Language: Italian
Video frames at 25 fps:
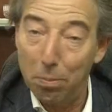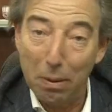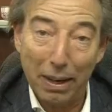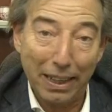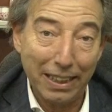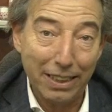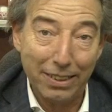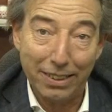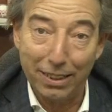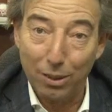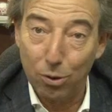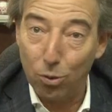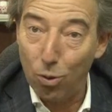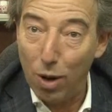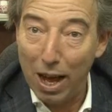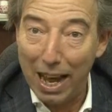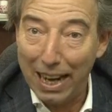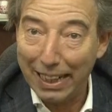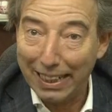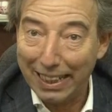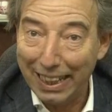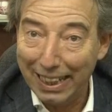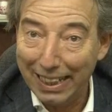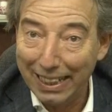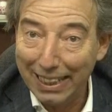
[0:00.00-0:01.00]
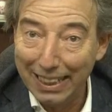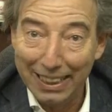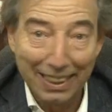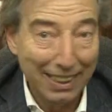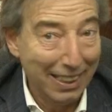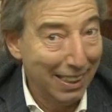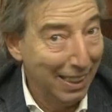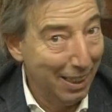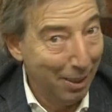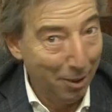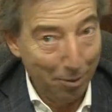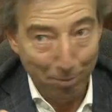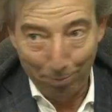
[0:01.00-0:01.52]
paghi 50,
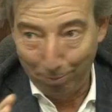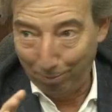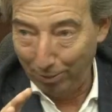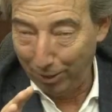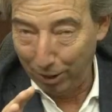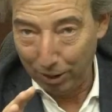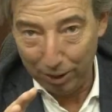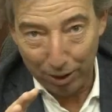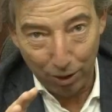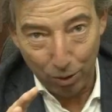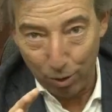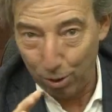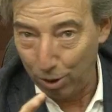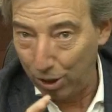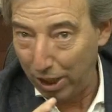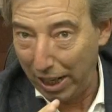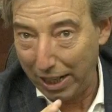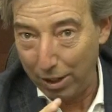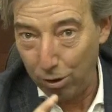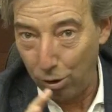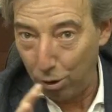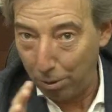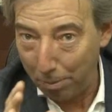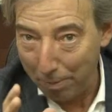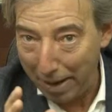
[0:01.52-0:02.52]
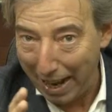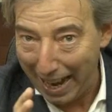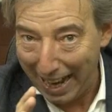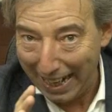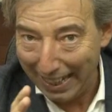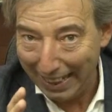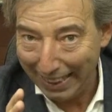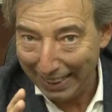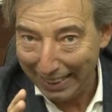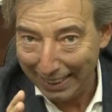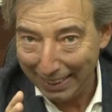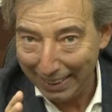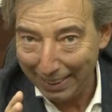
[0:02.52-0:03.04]
cioè, non sei
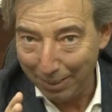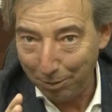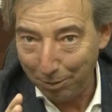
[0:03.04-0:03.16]
normale,